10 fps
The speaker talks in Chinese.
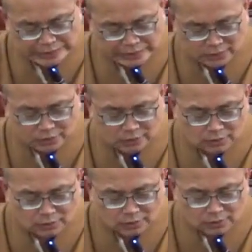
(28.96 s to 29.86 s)
他说。
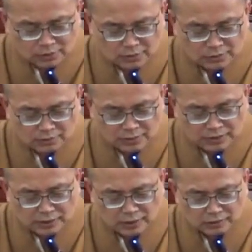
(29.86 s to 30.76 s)

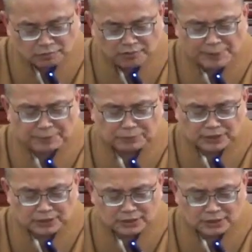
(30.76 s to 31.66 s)
发菩
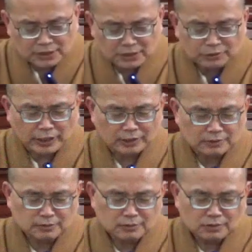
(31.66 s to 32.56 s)
提心的因缘，
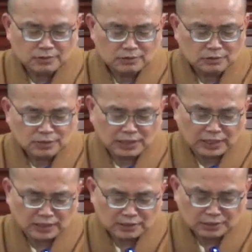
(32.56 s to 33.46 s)

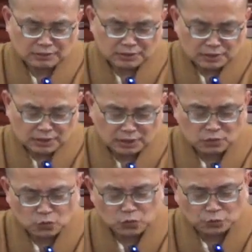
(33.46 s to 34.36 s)
啊，那很
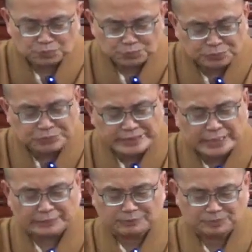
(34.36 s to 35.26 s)
多种不一
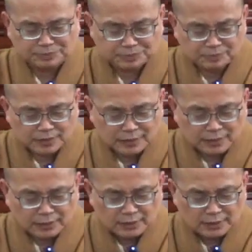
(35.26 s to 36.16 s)
样。
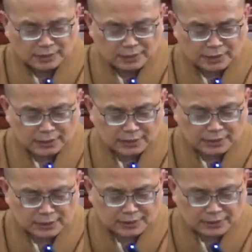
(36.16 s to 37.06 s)

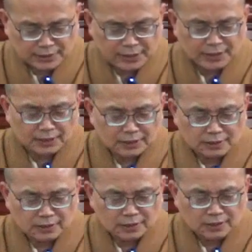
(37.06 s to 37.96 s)
那第一个，
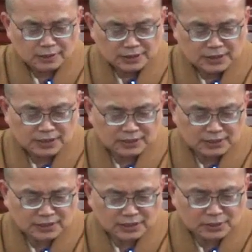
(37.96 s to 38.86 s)
亲
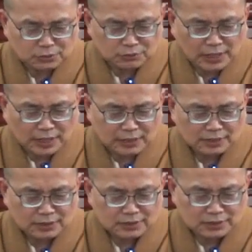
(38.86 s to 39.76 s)
见如来
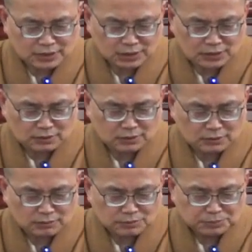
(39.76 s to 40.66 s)
及
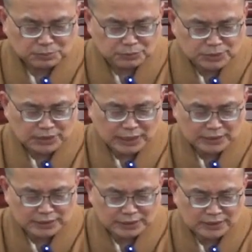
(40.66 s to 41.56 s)
菩萨
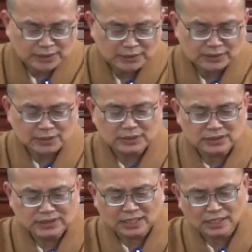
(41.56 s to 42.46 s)
的色身
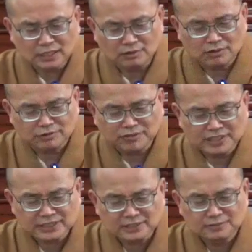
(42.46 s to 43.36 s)
相好而
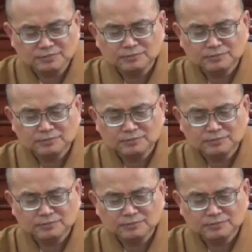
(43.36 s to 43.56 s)
发心，